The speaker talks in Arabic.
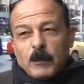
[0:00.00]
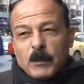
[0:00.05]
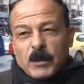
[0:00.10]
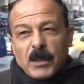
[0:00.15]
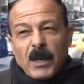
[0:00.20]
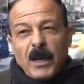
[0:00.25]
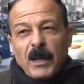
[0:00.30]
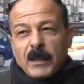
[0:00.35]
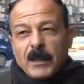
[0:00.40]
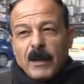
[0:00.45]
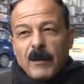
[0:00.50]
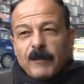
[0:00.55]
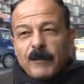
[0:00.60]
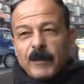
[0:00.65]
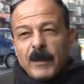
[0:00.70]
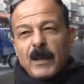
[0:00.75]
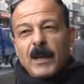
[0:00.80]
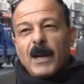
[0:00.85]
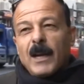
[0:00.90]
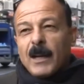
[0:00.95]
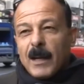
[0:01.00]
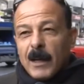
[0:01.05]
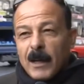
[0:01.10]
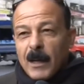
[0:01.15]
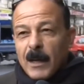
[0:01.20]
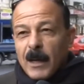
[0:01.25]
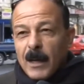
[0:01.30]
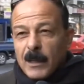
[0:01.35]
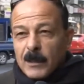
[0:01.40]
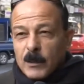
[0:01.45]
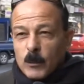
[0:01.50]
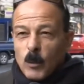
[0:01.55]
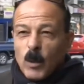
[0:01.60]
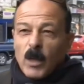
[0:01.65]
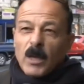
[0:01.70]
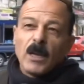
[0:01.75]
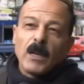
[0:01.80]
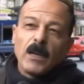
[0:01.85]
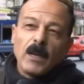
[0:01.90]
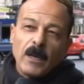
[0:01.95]
مش راح يكفي لا لغاز
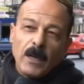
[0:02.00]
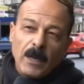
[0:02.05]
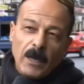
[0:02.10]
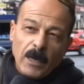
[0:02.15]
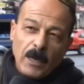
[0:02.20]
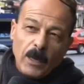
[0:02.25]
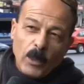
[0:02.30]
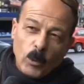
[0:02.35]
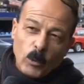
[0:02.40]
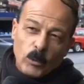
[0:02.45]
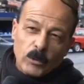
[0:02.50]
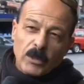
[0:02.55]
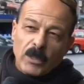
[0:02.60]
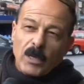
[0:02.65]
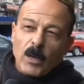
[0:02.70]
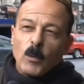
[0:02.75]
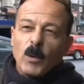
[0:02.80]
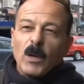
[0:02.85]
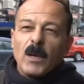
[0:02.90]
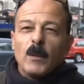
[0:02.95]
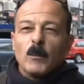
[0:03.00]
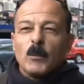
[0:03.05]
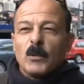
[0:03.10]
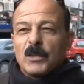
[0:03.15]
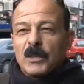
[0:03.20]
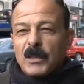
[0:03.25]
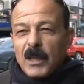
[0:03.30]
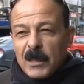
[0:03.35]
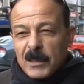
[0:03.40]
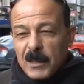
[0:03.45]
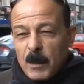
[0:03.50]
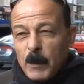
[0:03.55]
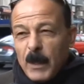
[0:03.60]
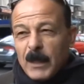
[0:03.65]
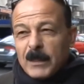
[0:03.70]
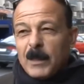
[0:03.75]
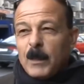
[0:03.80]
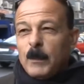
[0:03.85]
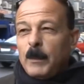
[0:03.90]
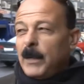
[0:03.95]
ولا لا خضرة ولا
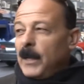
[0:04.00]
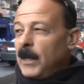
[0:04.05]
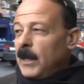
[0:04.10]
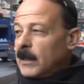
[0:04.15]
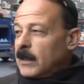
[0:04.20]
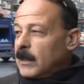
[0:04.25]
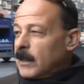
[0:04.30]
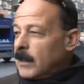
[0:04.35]
مستلزمات البيت